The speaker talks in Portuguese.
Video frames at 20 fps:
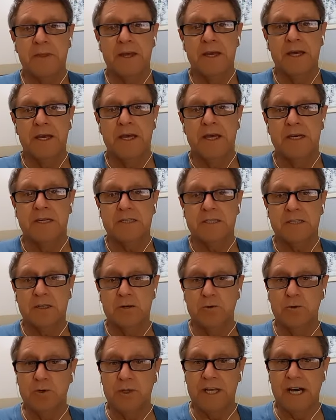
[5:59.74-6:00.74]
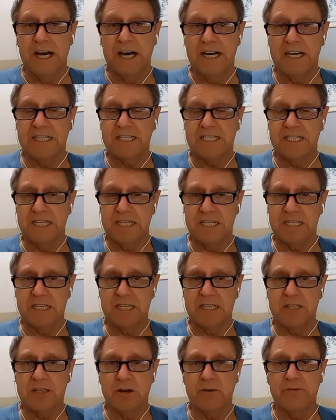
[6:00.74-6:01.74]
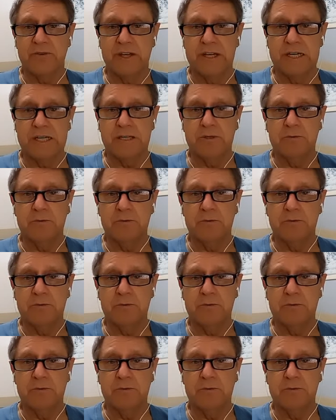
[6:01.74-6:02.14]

segunda a sexta, salvo engano.